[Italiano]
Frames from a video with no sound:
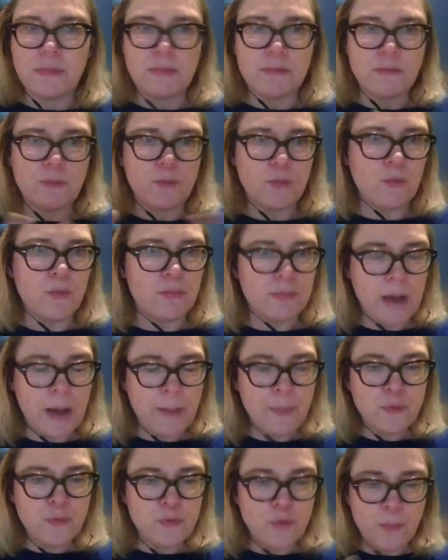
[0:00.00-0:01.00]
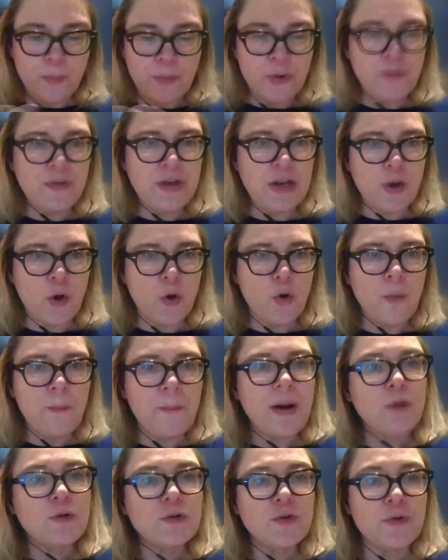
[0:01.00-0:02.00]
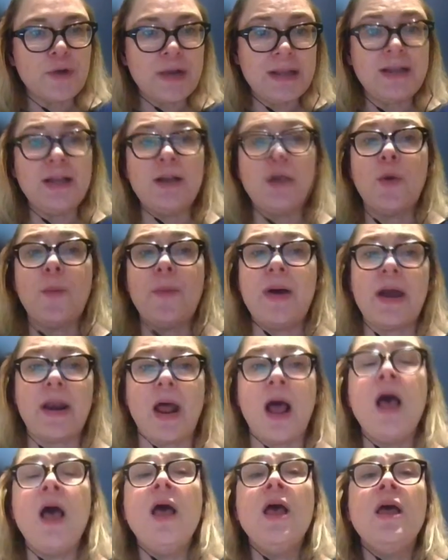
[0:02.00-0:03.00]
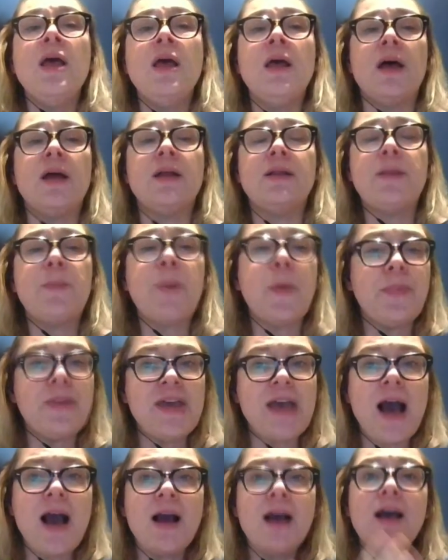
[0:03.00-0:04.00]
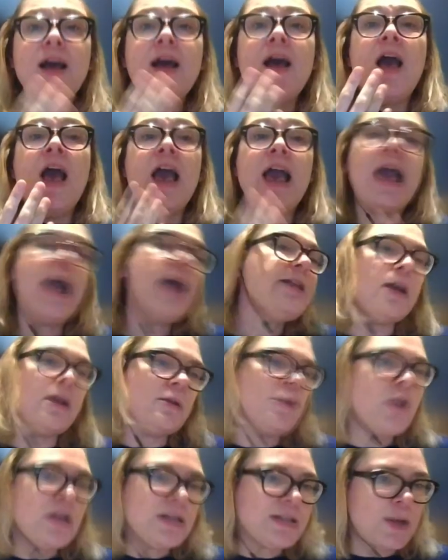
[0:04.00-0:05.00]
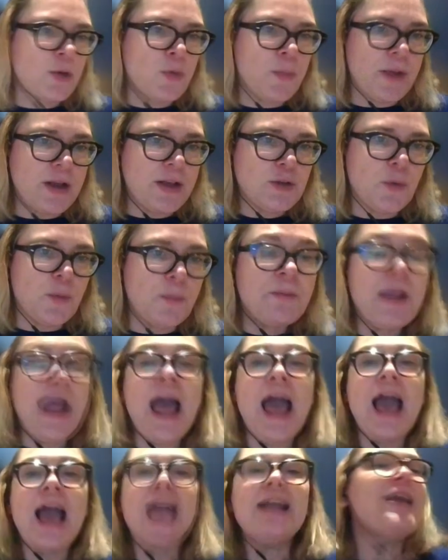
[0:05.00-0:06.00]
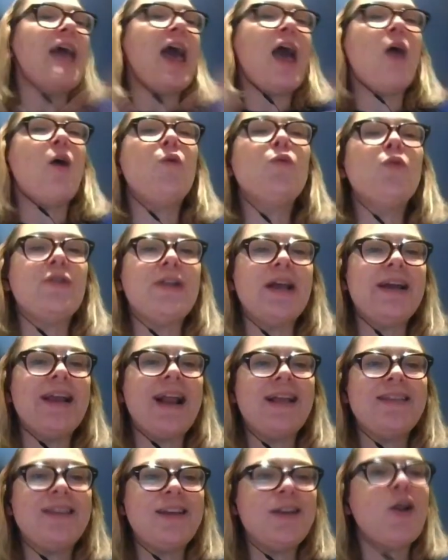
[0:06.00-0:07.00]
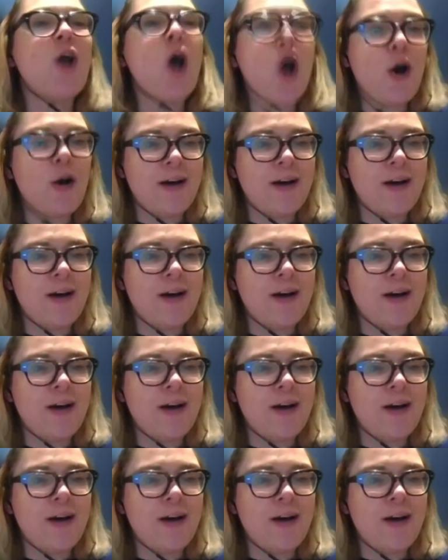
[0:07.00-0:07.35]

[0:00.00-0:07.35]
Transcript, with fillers: un, appunto un provino con Paolo Sorrentino per eh, The Pop Young ed non è stato preso. Ed è uno dei grandi no,